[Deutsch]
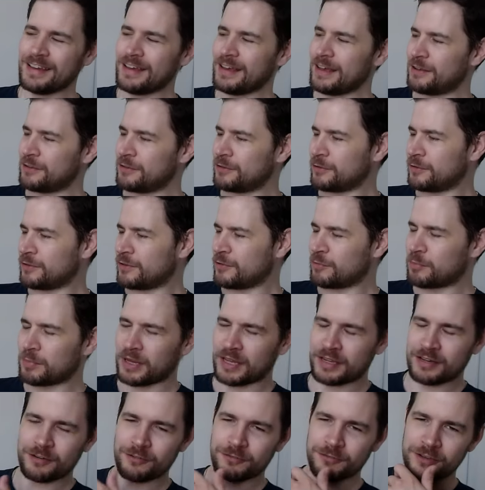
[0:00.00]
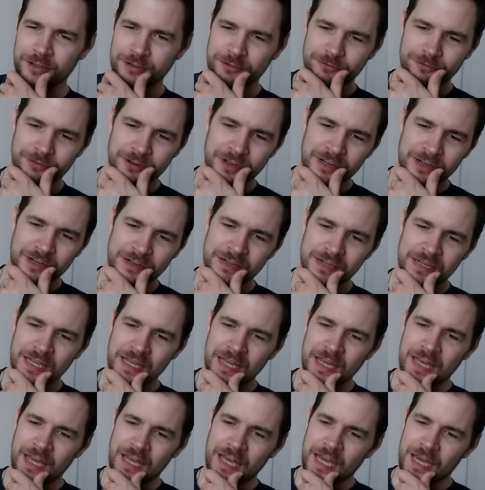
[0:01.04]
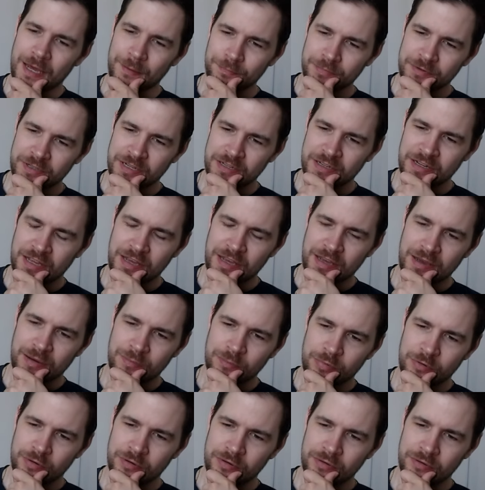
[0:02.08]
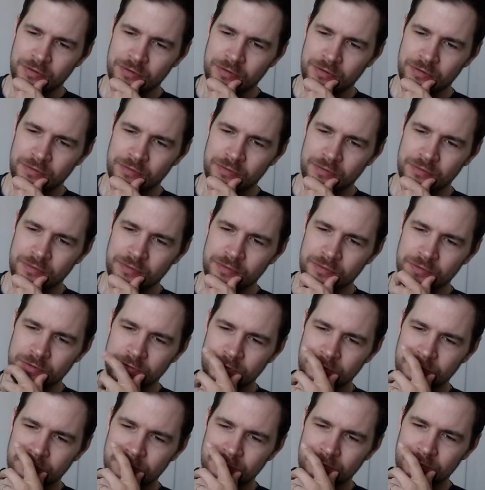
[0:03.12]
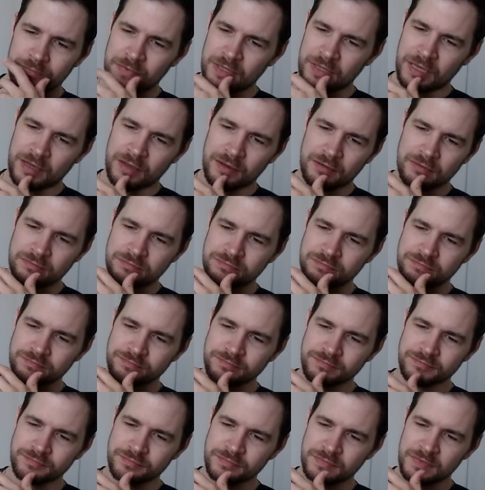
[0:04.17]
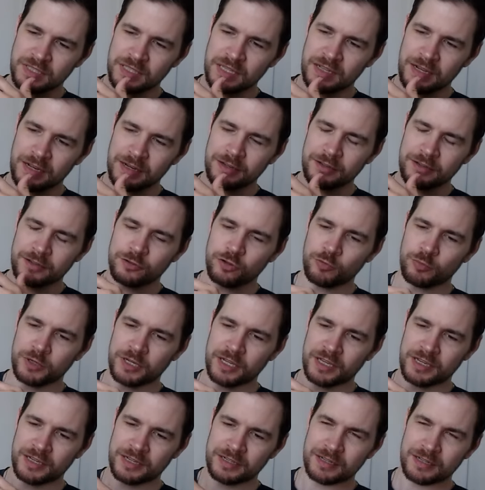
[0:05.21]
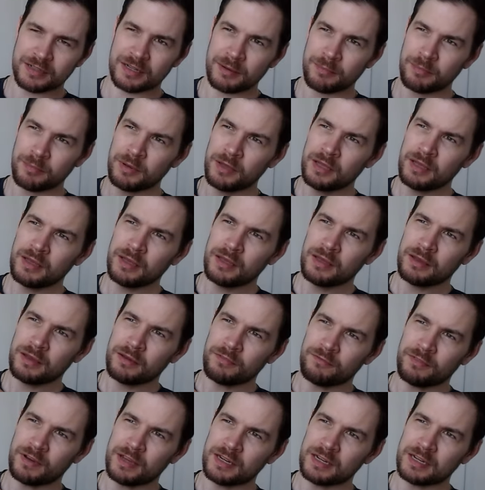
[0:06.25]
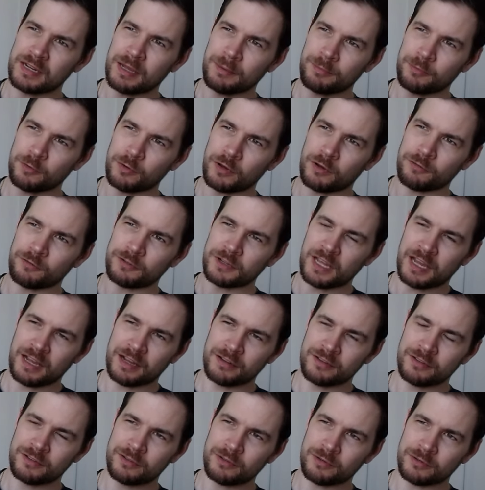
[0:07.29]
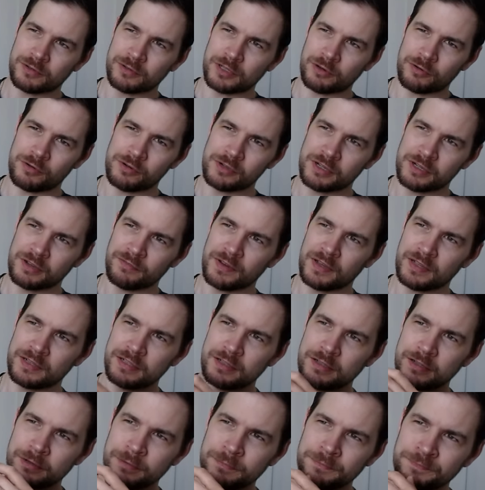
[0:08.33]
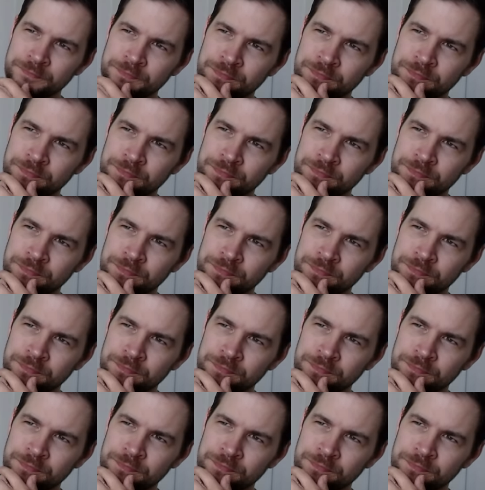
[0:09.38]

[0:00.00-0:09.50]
Also das Brett auf jeden Fall. Habe dann aber, ja, je länger ich darüber nachgedacht habe, weil ich habe noch auf die Achsen und die Rollen gewartet.